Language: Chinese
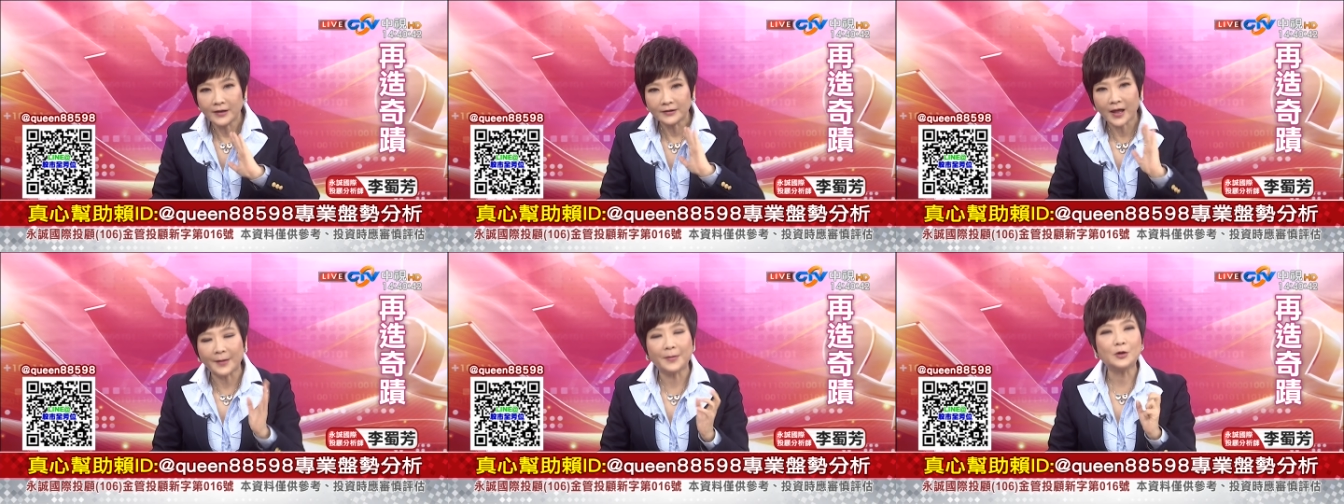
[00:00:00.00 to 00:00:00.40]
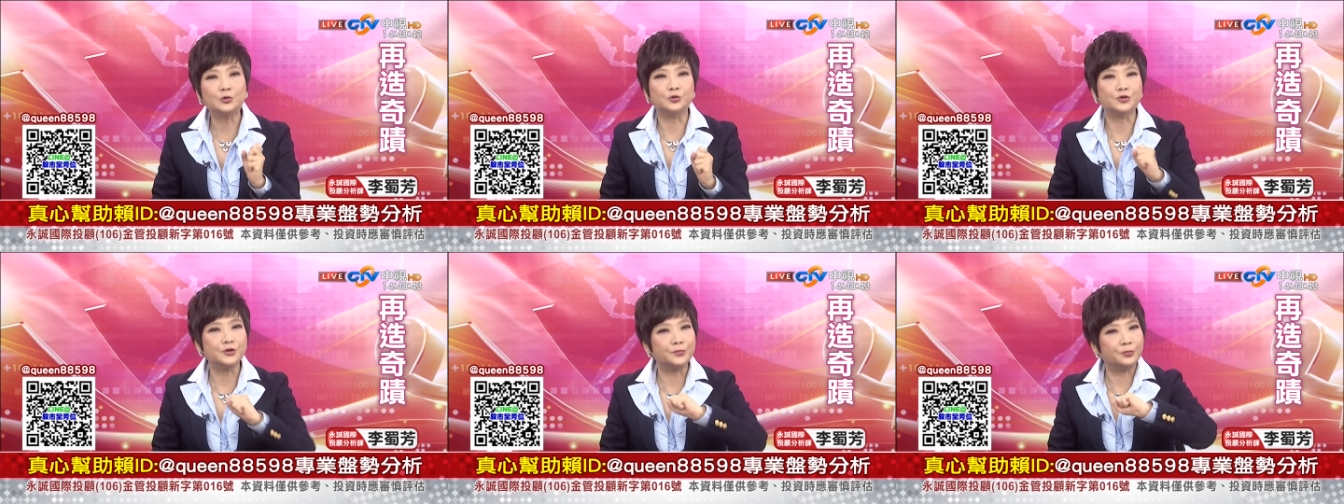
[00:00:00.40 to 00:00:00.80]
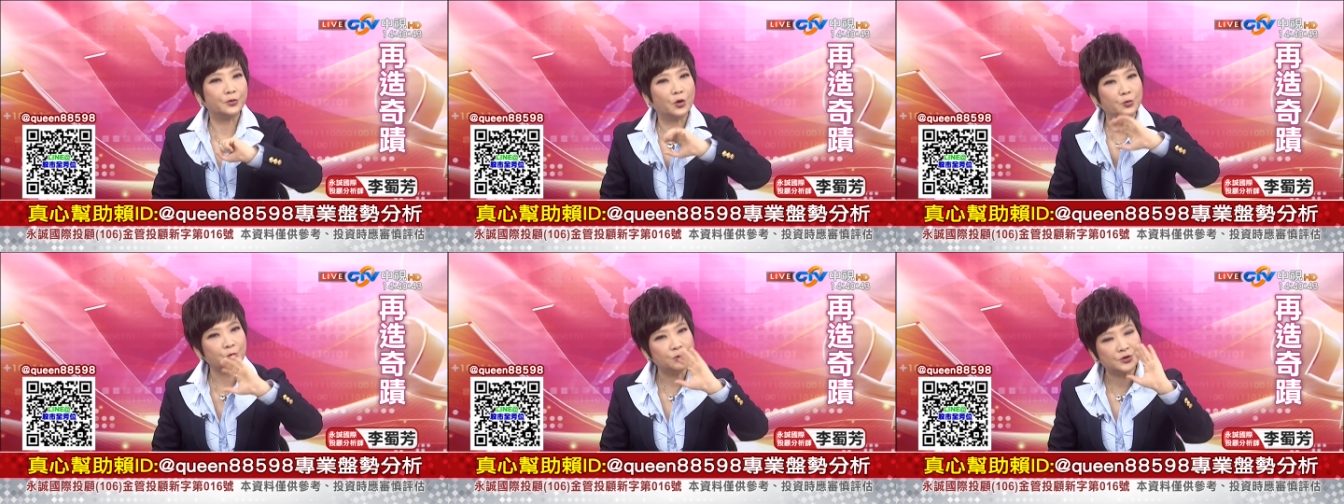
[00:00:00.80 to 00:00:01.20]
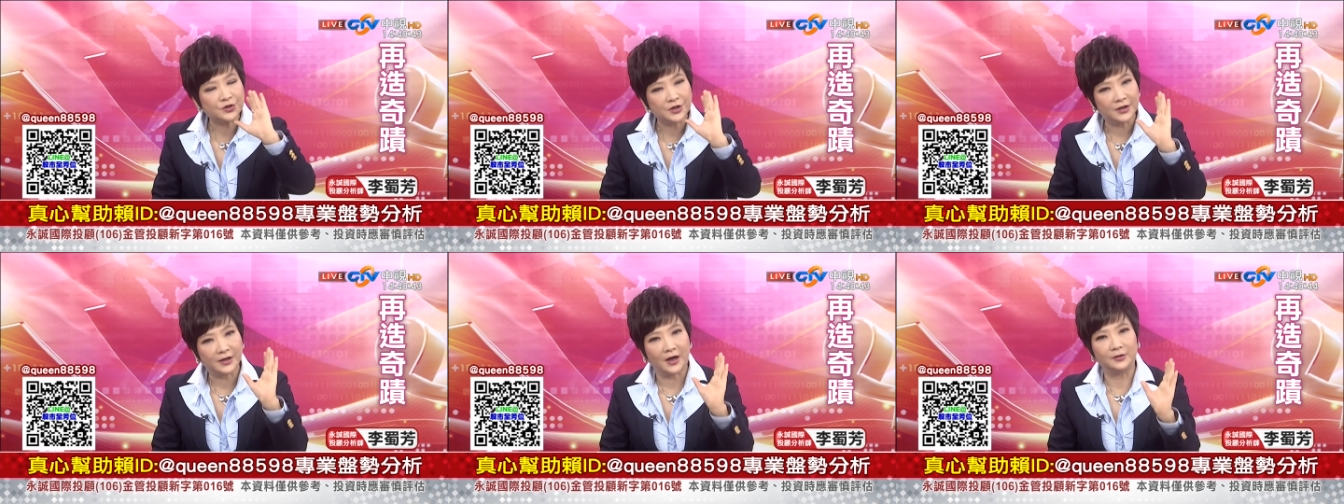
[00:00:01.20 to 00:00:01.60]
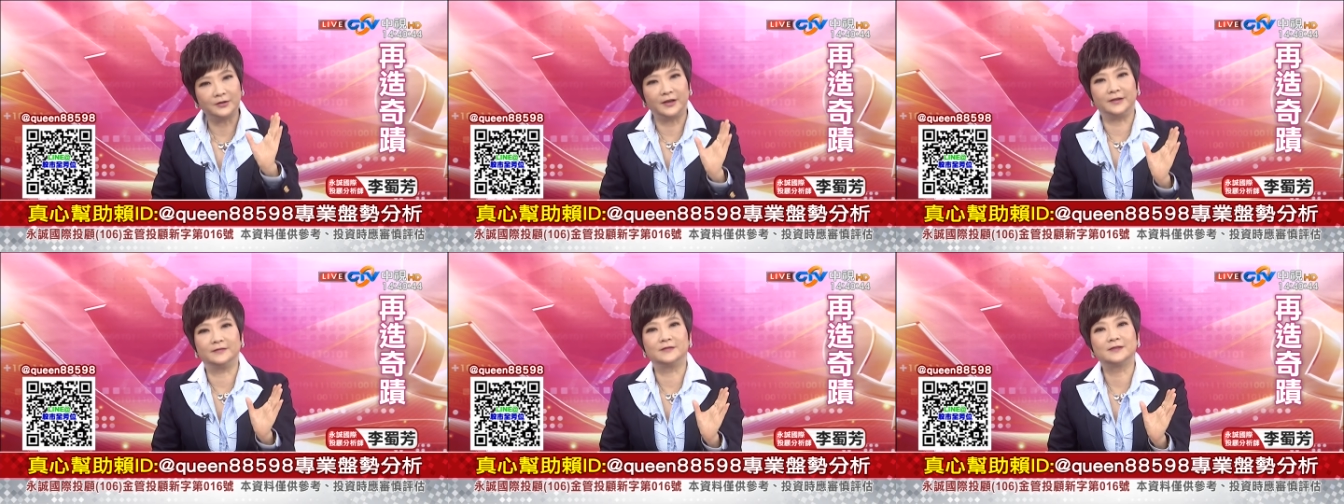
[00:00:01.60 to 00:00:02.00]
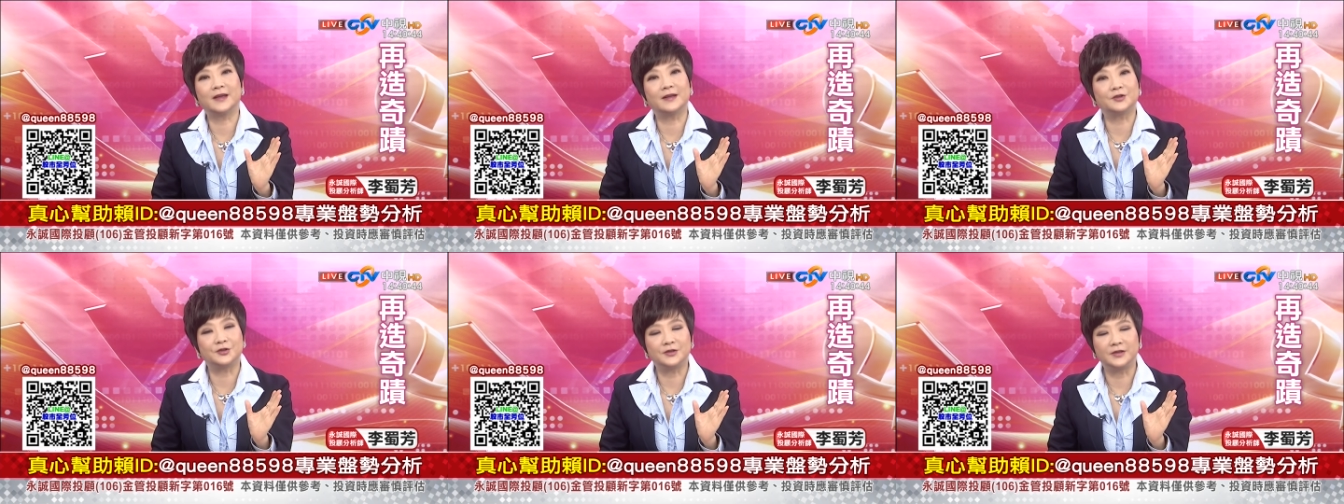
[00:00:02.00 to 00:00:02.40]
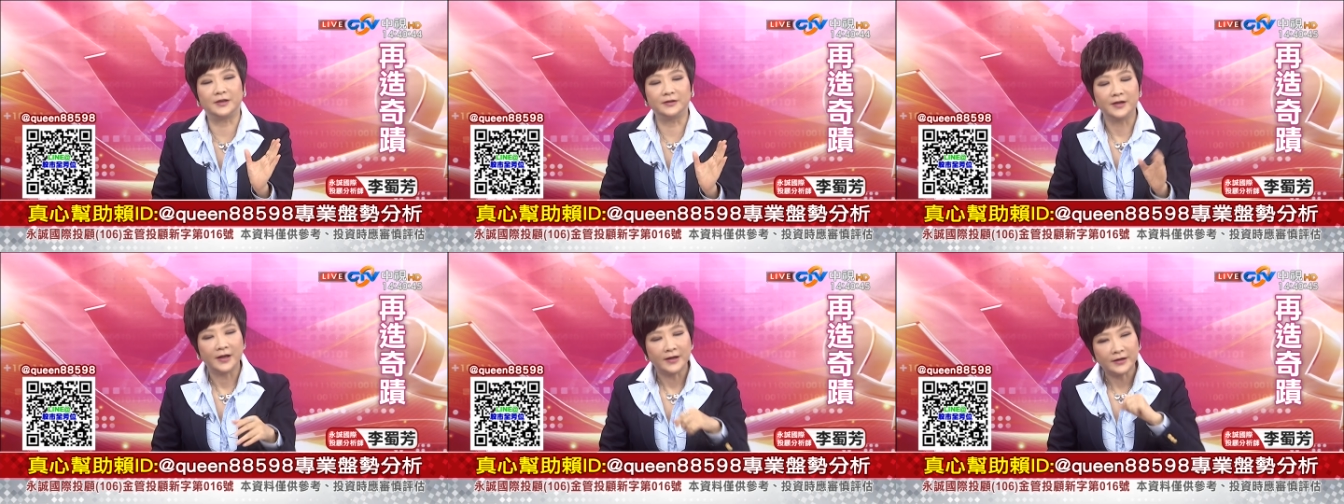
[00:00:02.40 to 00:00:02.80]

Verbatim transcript: 台北股市不用预设高点在之前，